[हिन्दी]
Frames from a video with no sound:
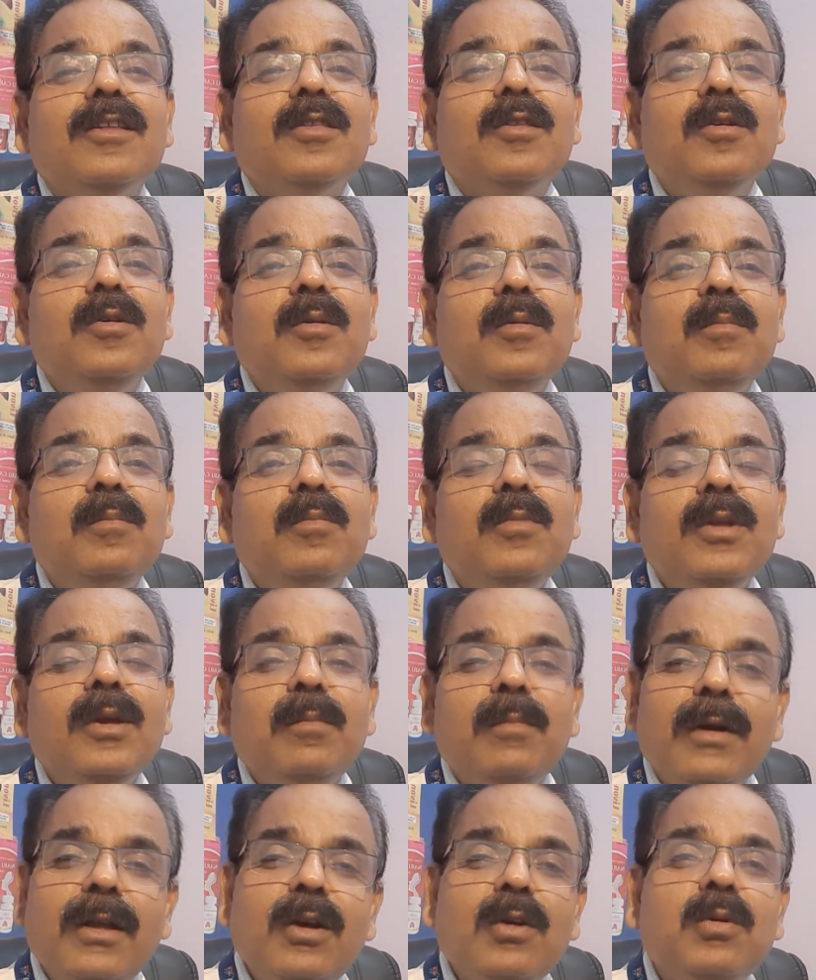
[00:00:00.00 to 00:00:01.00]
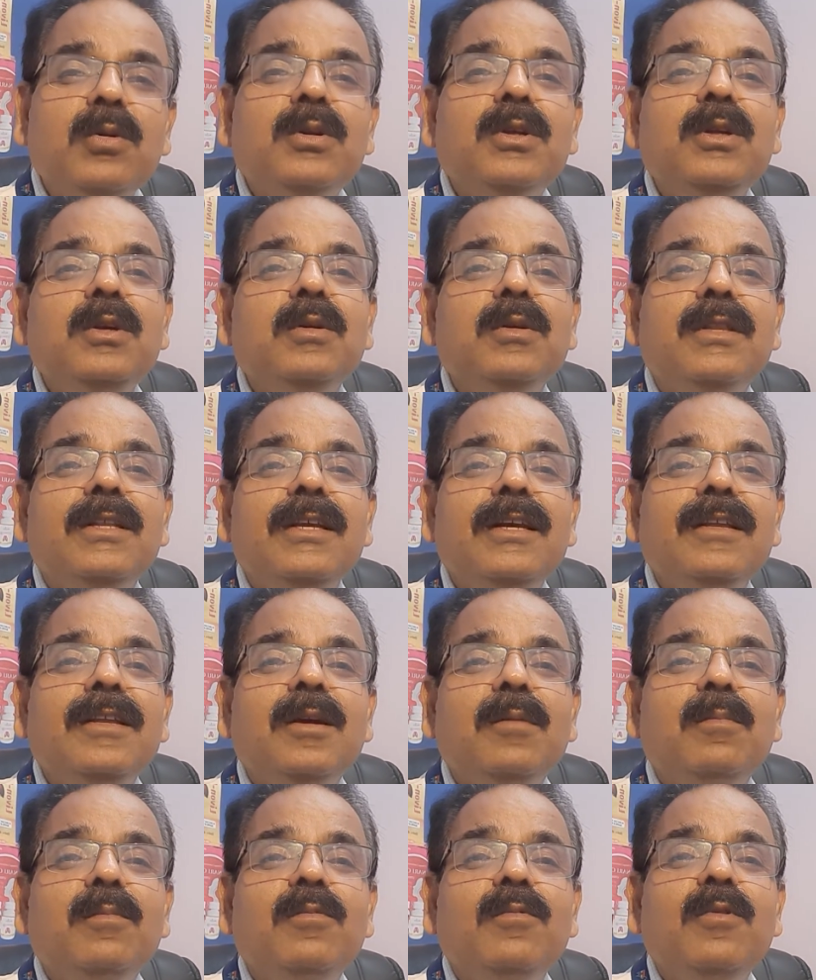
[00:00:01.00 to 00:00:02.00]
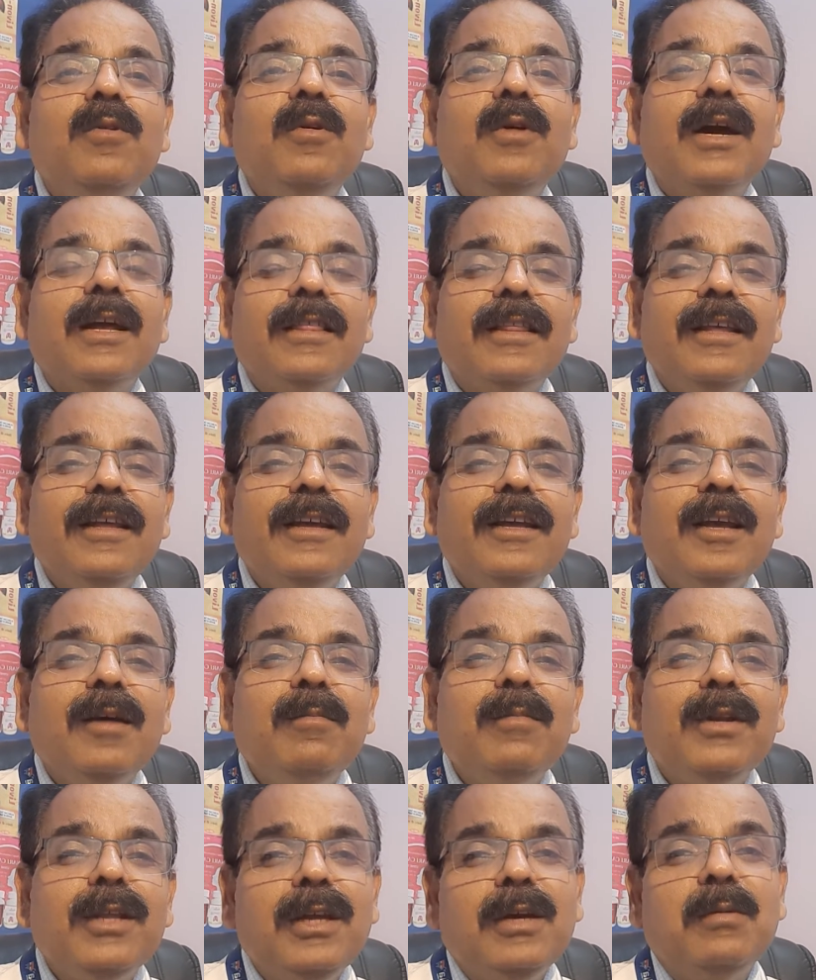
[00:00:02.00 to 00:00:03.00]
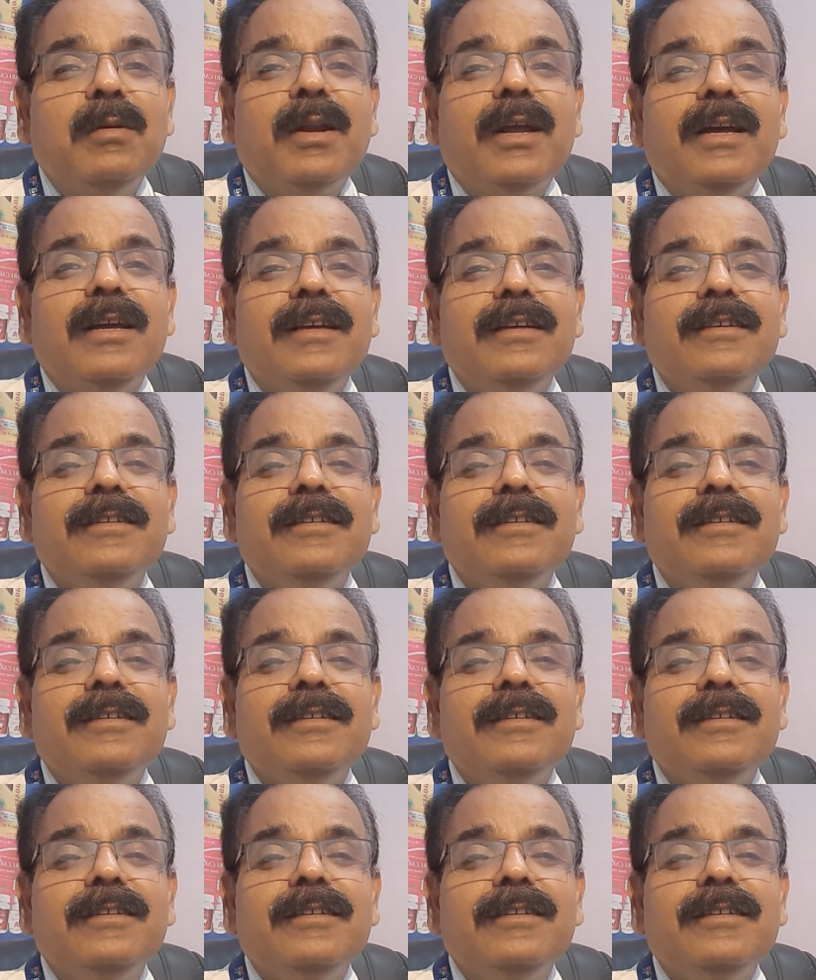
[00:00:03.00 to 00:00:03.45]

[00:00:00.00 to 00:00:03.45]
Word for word: तो मुझे बड़ी खुशी होती है जब वो कहते हैं कि हम ठीक हो रहे हैं